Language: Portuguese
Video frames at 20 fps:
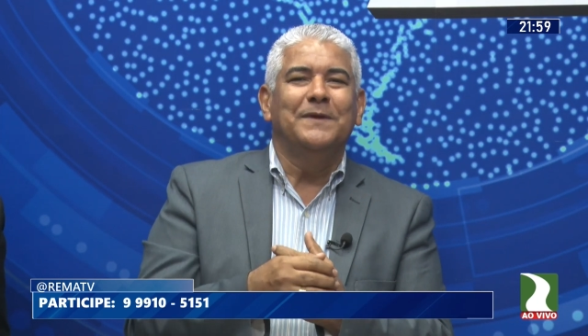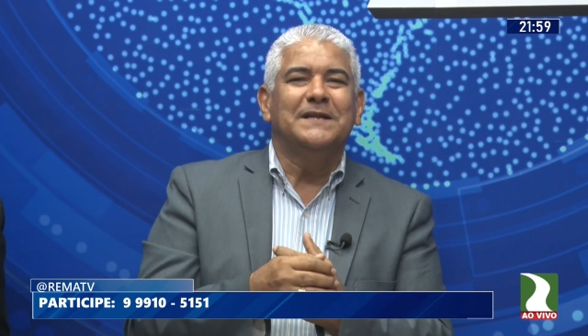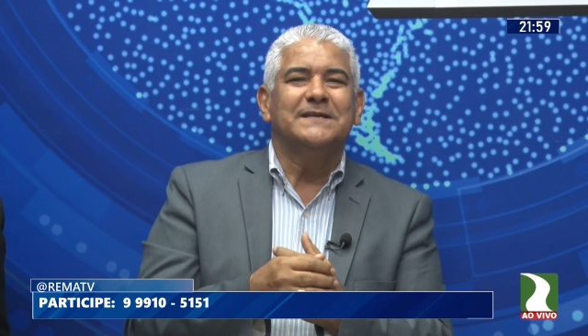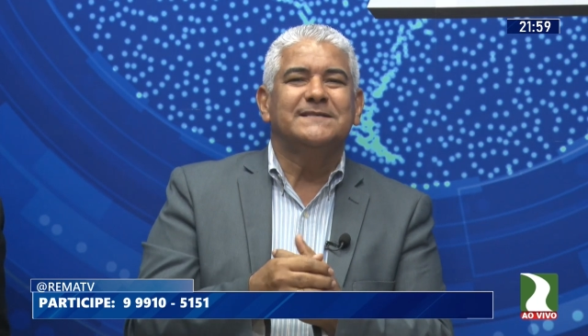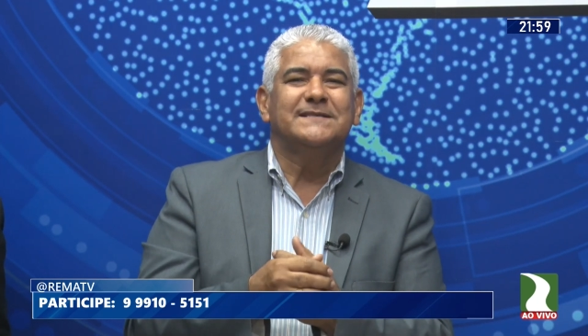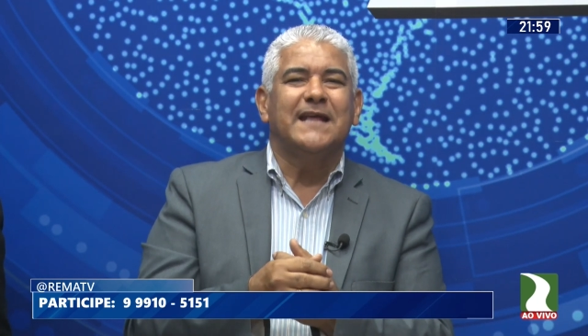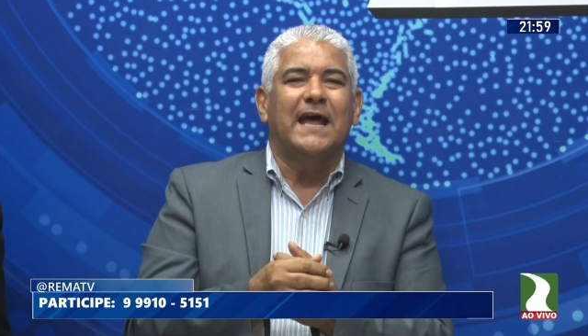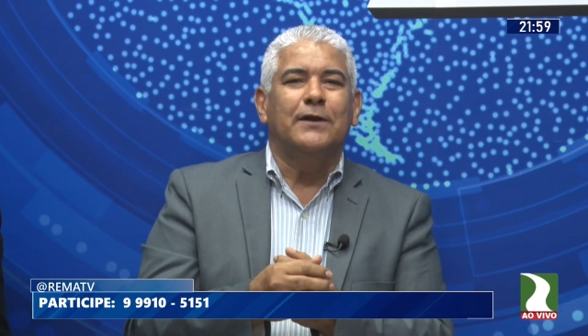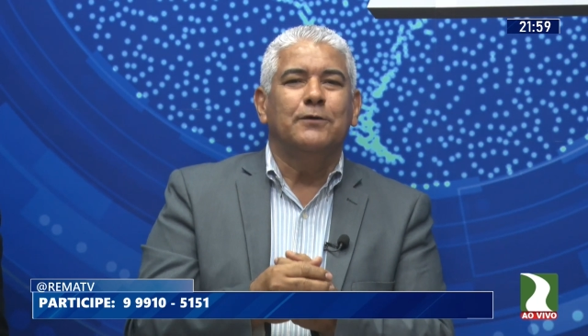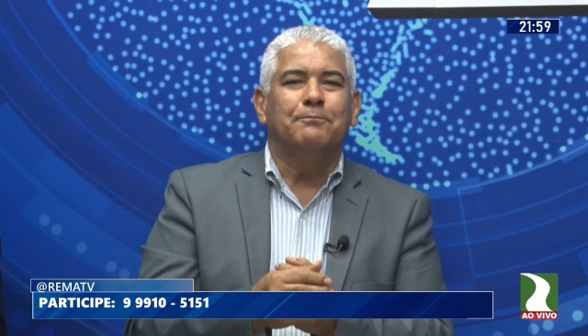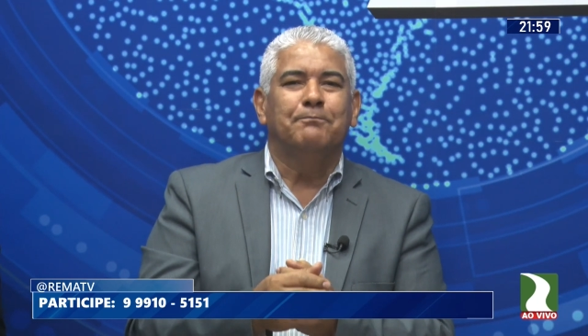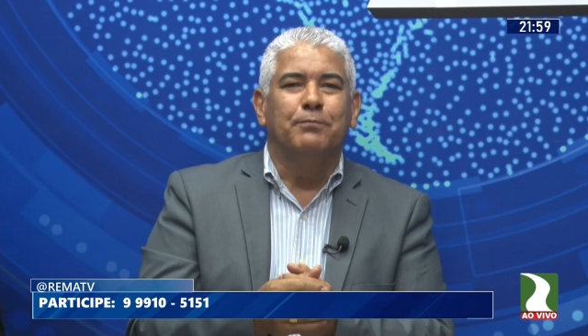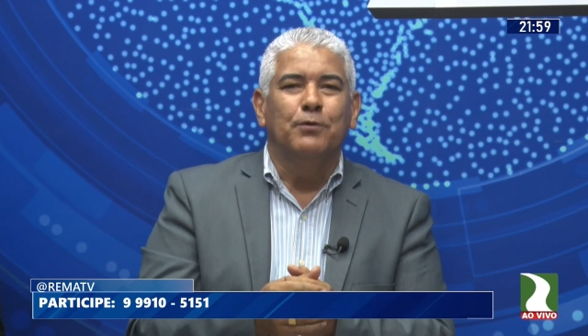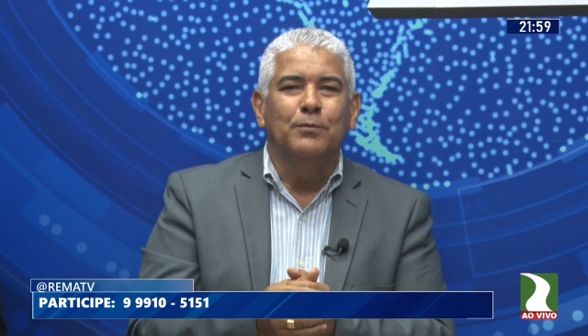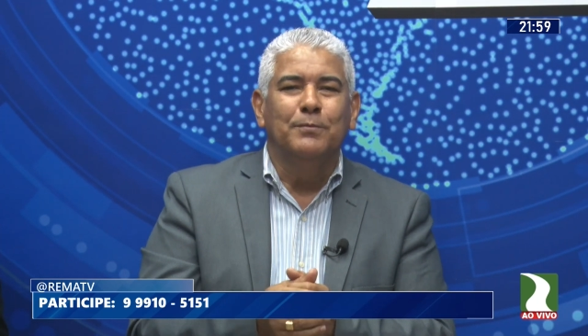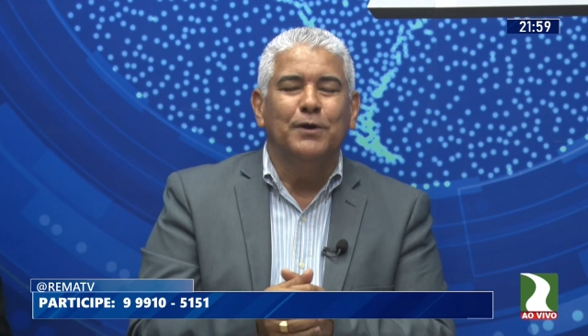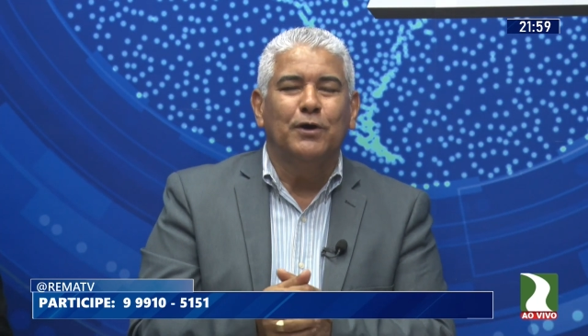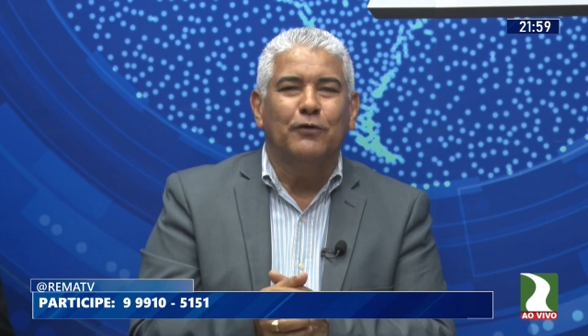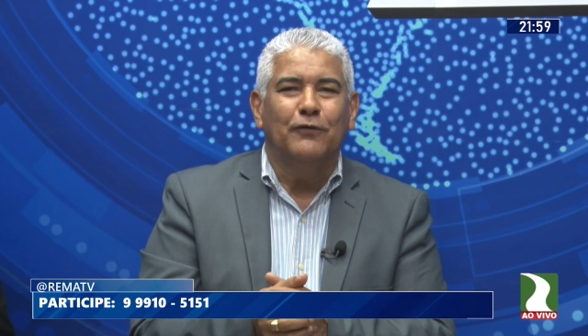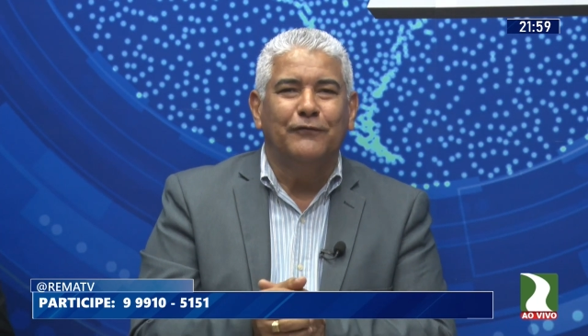Ministério
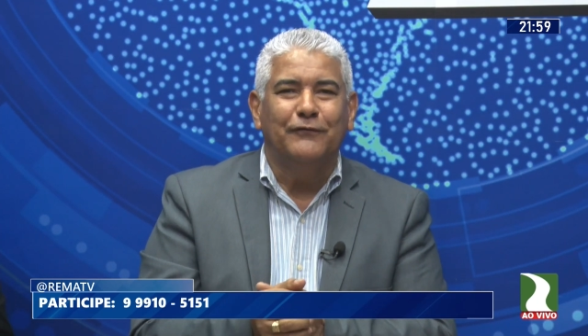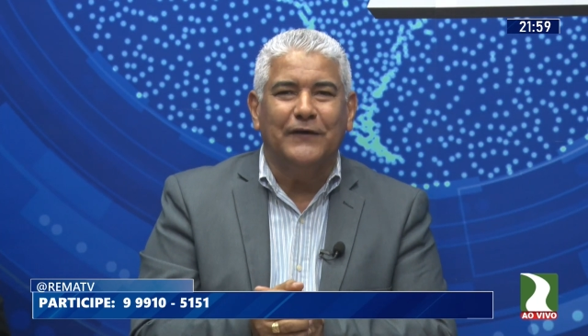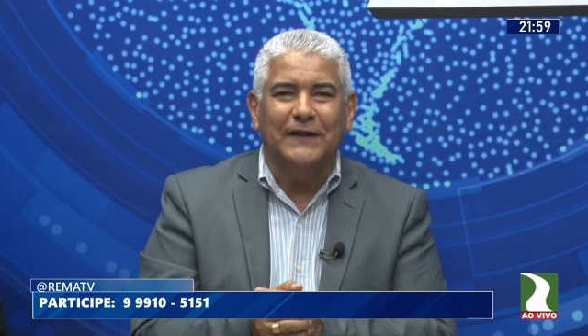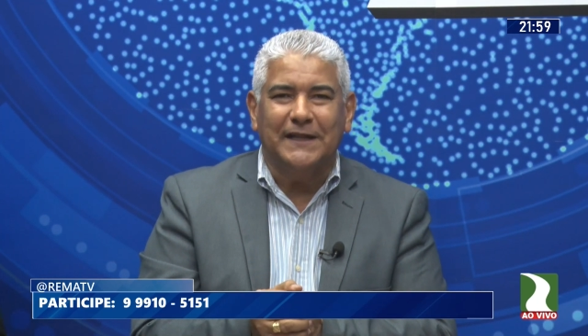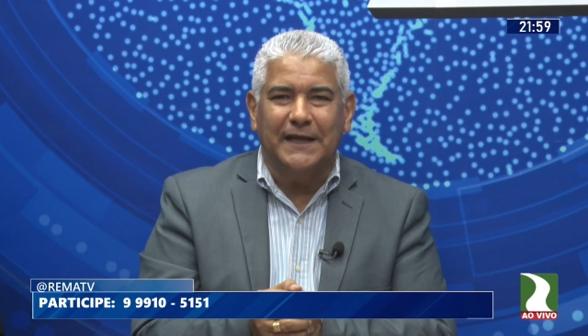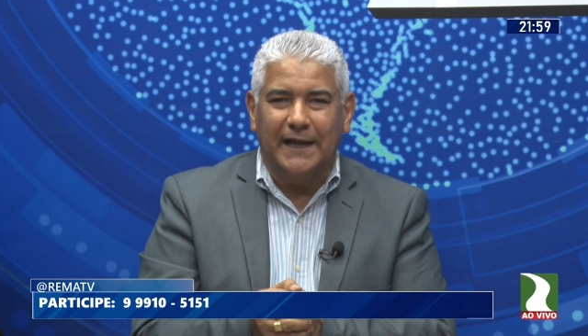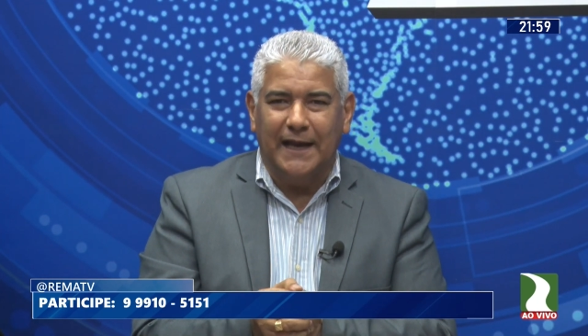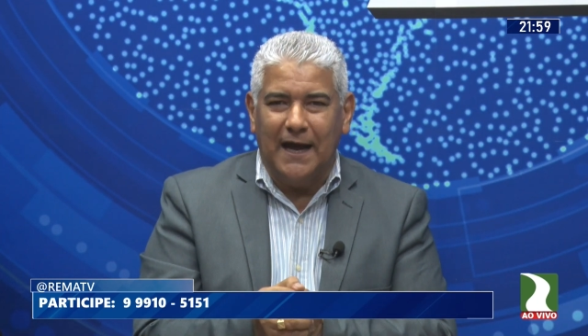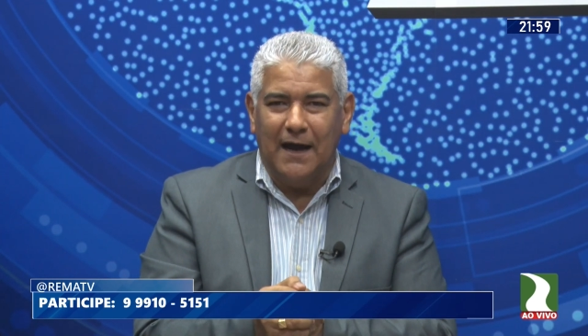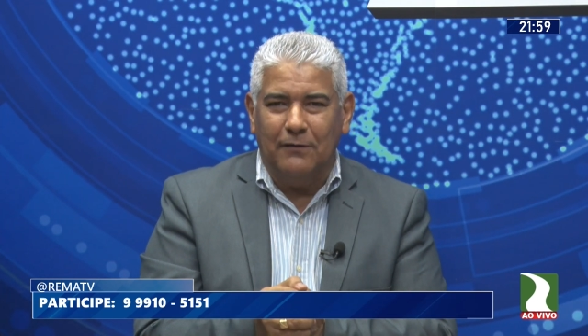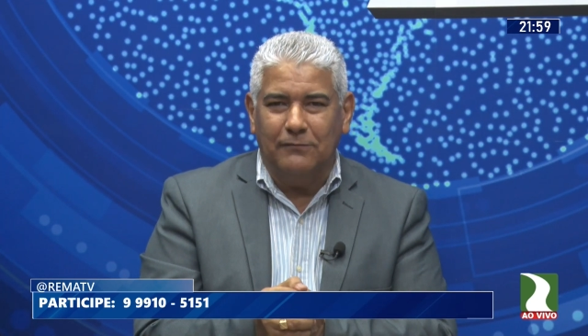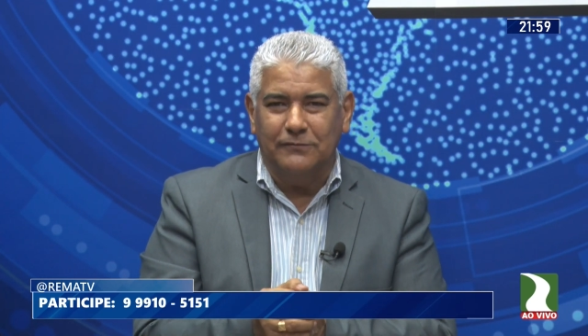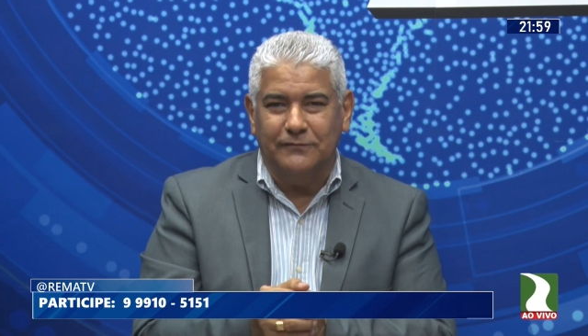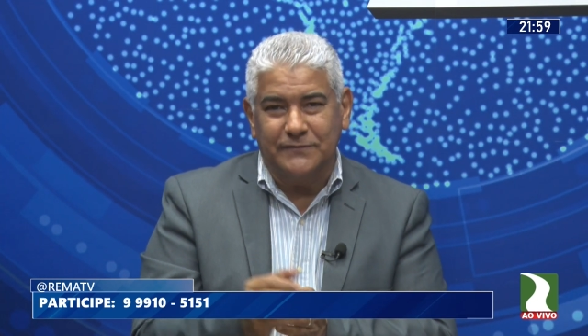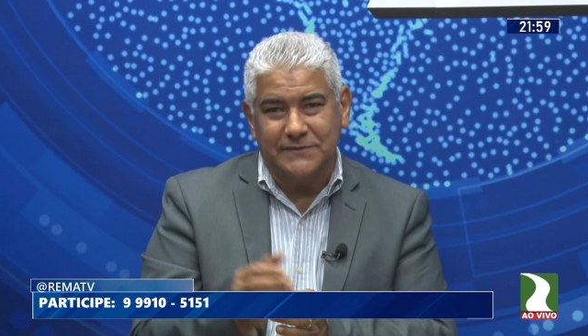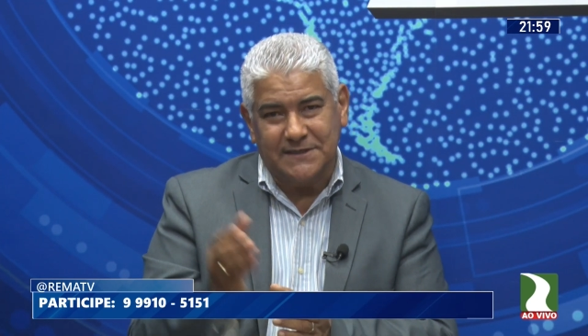Público Federal.